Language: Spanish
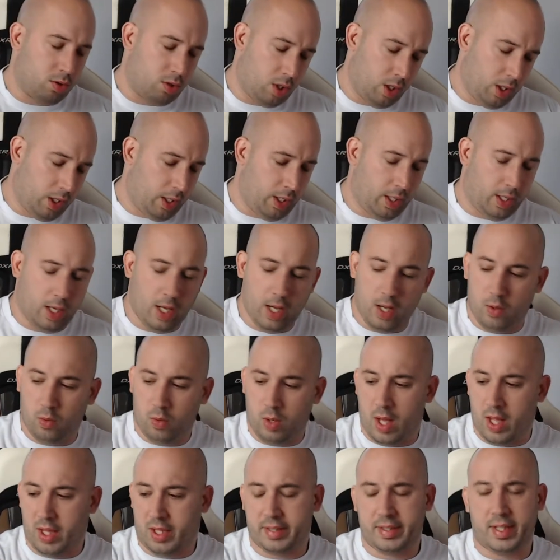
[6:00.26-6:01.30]
Eh,
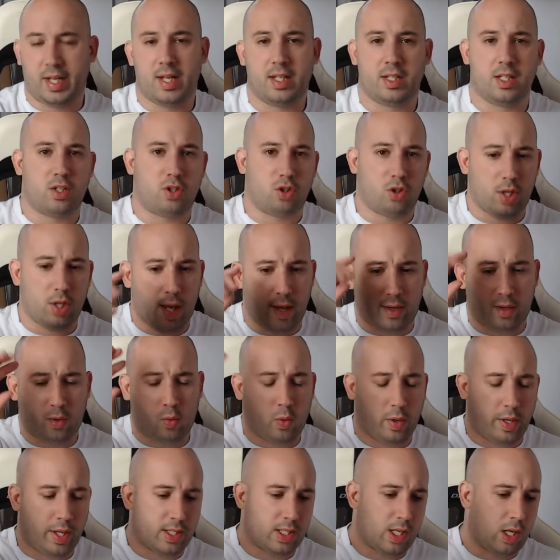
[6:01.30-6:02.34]
una vez que te lees esto ya
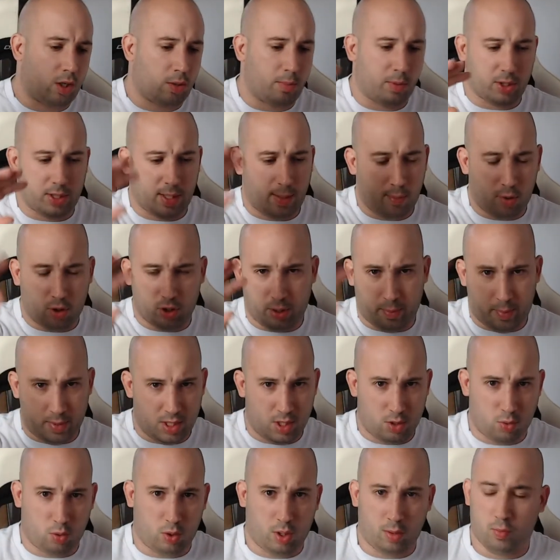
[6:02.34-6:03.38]
recuerdas algo, pero tampoco te
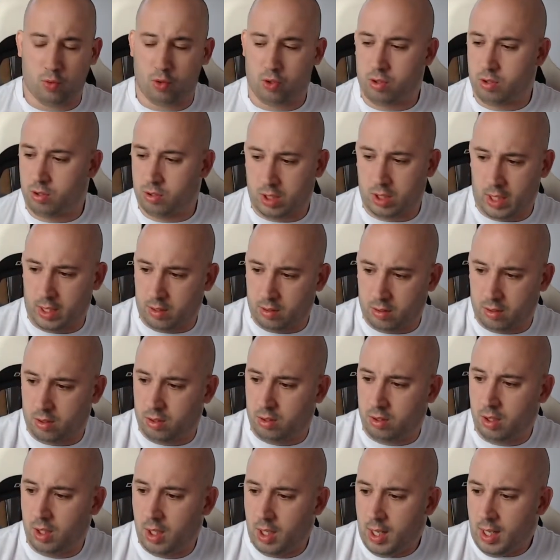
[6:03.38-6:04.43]
pienses tú que mucho, o sea, no,
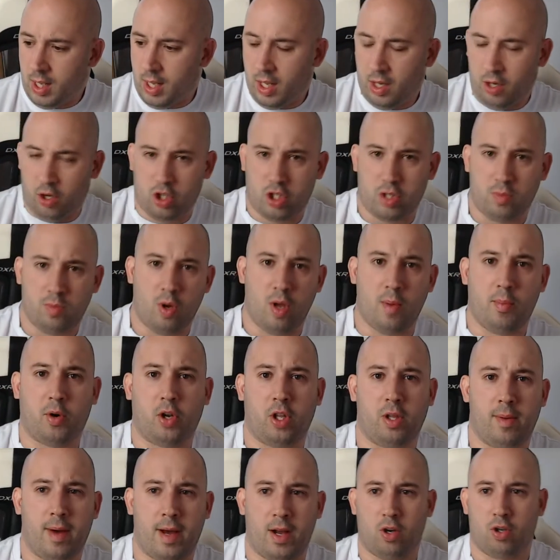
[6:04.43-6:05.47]
se mueven por
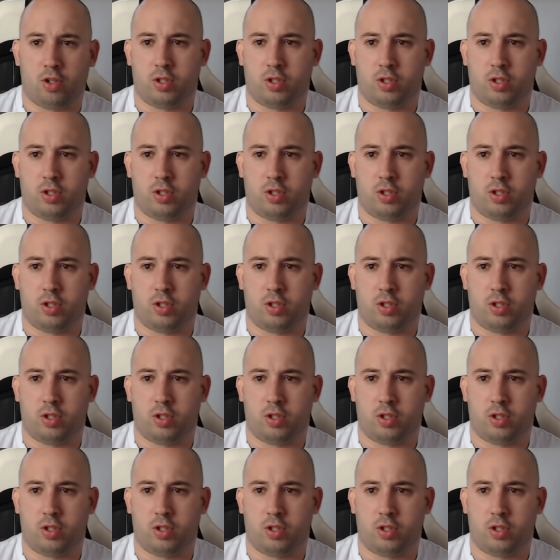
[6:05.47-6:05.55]
nada los